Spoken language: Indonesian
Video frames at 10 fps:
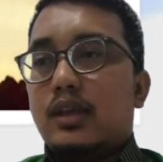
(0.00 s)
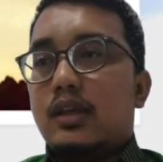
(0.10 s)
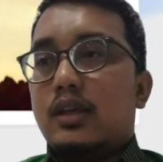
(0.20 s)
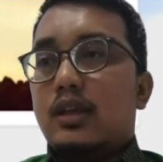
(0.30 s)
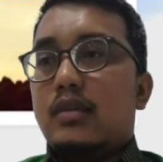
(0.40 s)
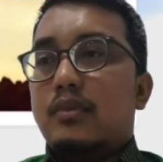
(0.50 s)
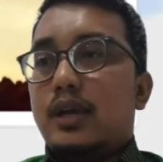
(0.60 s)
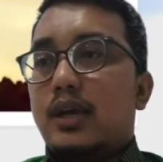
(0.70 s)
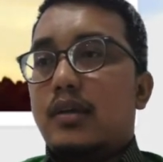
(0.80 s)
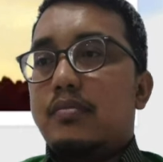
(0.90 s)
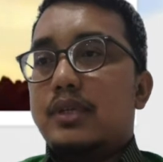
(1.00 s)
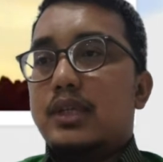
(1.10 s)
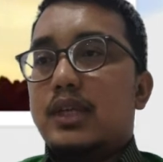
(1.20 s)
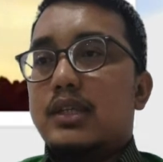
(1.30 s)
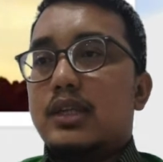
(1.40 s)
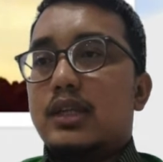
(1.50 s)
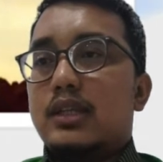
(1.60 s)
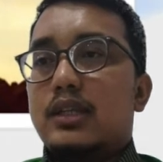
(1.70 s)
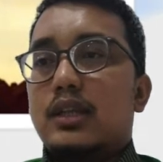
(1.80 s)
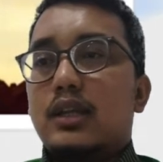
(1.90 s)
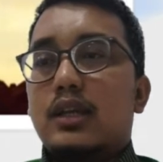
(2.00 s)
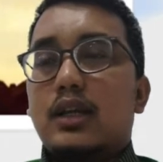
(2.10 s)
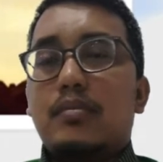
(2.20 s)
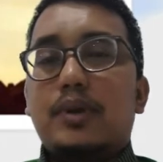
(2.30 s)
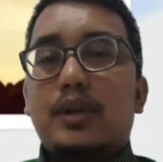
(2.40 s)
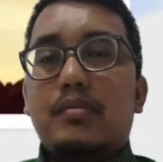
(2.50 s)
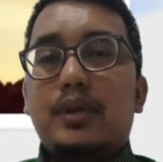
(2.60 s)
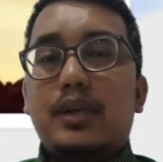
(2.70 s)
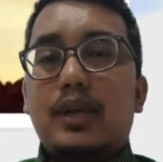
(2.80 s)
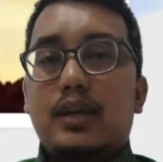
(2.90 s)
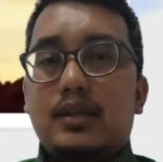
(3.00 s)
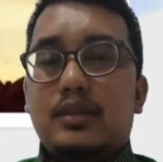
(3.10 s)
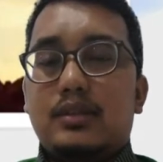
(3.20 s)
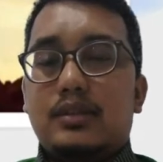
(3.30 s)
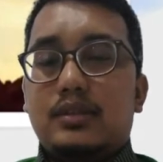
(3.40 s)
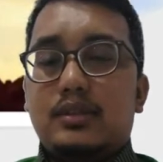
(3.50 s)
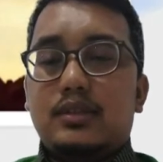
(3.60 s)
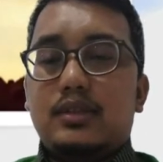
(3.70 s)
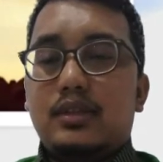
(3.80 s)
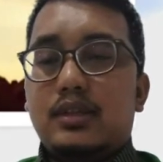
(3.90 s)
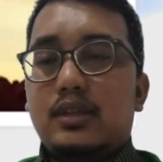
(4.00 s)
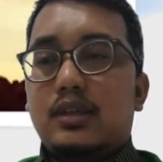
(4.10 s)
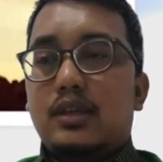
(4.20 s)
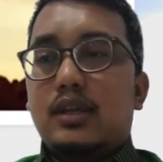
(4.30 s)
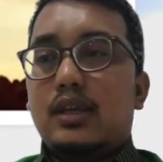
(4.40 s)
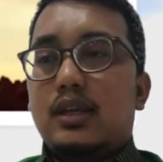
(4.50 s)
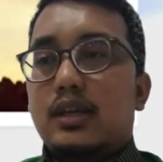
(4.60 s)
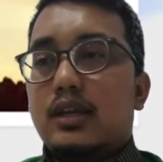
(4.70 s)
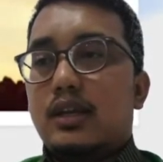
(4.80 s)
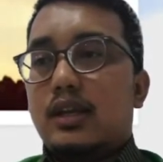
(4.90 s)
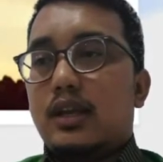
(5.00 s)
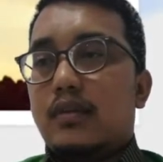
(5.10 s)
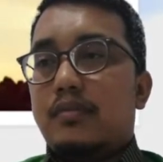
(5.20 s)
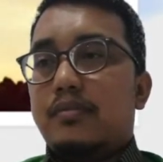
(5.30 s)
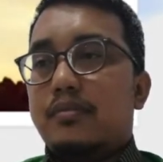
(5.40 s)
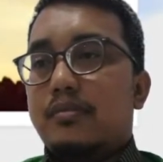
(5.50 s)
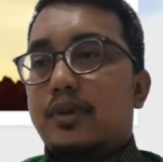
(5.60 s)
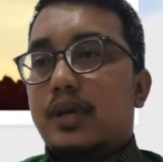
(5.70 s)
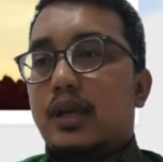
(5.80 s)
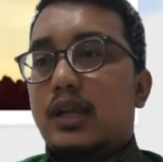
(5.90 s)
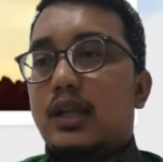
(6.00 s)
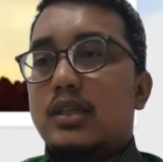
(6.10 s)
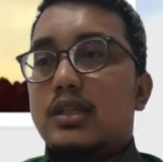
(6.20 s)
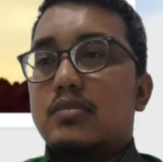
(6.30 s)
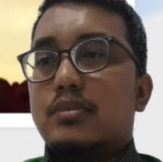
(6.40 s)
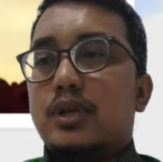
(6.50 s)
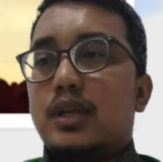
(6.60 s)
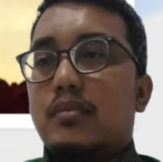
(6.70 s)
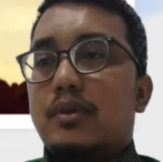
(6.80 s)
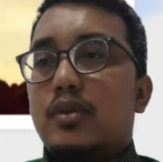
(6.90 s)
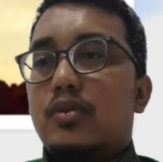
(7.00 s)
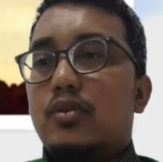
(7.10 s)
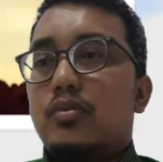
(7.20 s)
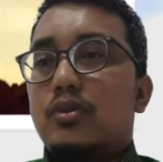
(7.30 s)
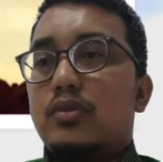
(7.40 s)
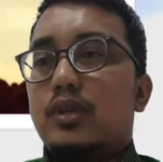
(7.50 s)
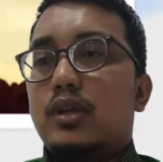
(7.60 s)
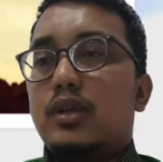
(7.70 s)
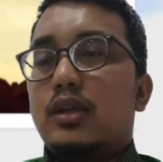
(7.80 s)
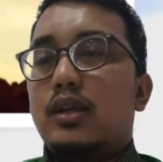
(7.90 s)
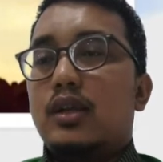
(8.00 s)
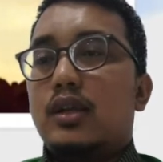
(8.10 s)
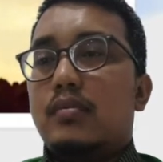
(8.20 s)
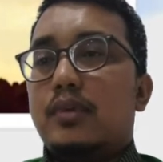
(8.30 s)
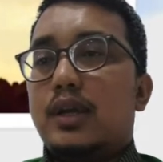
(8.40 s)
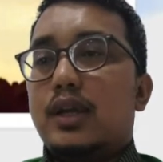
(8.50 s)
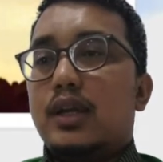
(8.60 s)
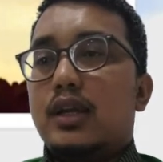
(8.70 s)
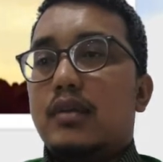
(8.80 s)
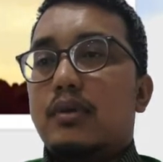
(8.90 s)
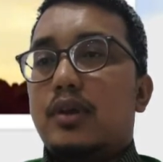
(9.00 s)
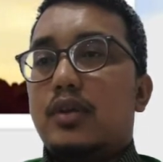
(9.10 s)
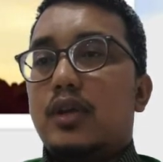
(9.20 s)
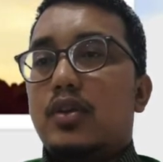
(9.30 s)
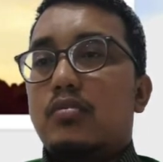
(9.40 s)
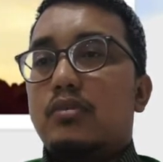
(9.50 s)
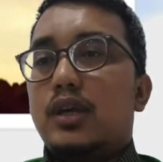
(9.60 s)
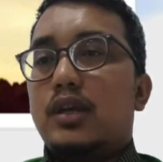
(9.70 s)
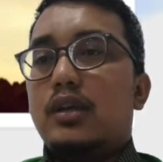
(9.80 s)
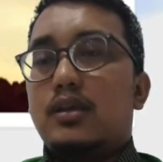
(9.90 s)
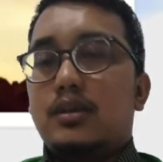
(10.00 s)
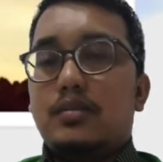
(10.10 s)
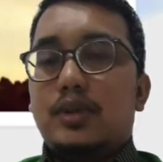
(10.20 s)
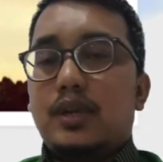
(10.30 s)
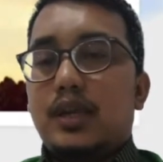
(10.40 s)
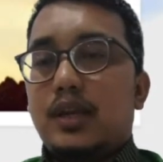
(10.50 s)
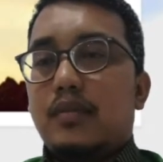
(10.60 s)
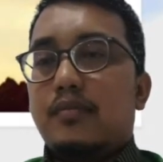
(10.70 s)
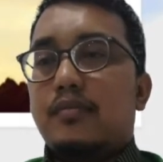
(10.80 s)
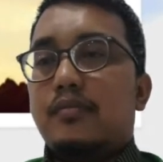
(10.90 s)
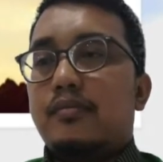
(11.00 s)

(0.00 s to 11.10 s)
Yang kelima, menjelaskan tentang gerak pada benda. Yang keenam, menganalisis penerapan hukum Newton pada gerak makhluk hidup dan benda.